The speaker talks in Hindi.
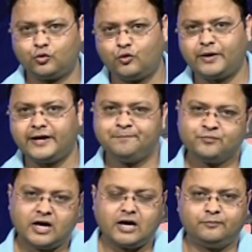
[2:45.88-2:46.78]
जो रूप है
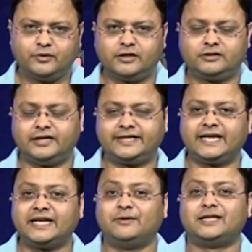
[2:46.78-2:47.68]
अब
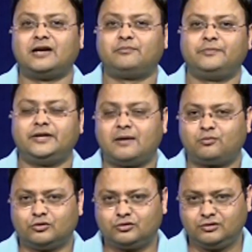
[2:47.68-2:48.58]
क्रिकेट के मैदान पर भी
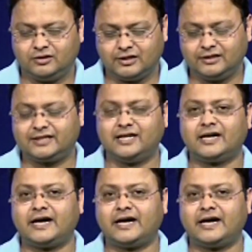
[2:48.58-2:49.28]
आपको दिखने